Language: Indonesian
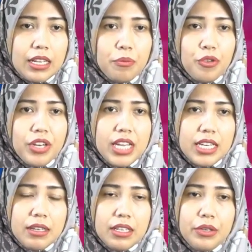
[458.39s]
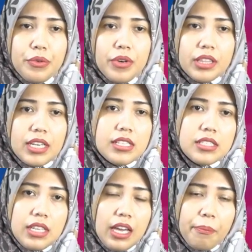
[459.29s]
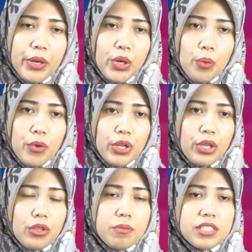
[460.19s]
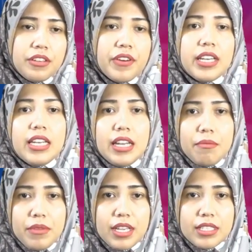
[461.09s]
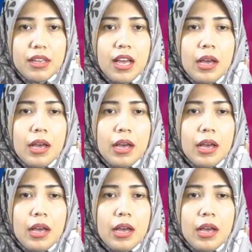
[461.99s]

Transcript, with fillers: Kemudian yang kedua, transisi epidemiologi itu bersifat dinamis.